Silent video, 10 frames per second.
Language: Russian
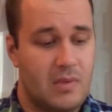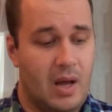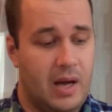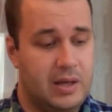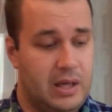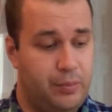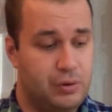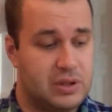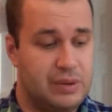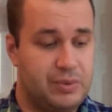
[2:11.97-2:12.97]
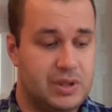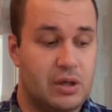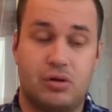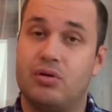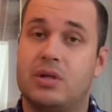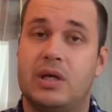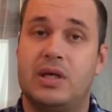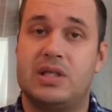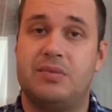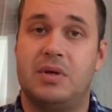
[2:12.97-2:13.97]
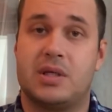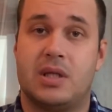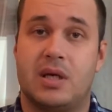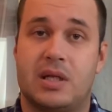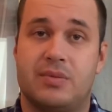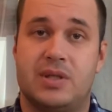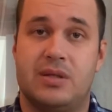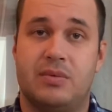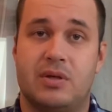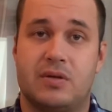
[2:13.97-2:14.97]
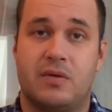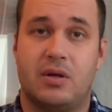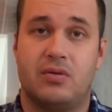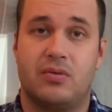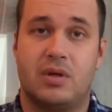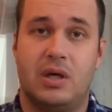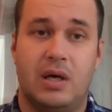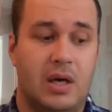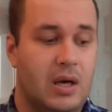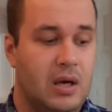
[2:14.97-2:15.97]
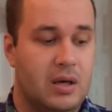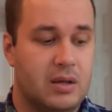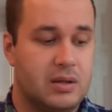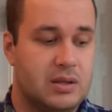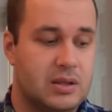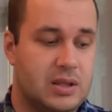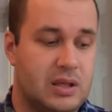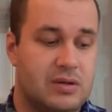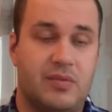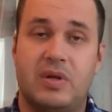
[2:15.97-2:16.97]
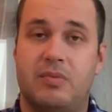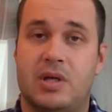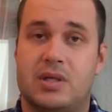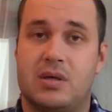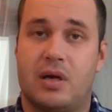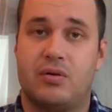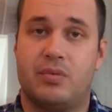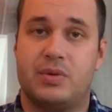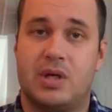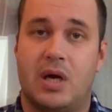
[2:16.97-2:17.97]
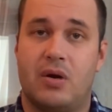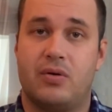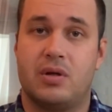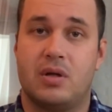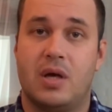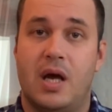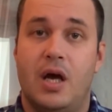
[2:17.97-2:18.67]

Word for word: а я просто написал, что это есть место рядом с семьей Заворотнюк, да? Э, Царствием Небесное, которые захоронены.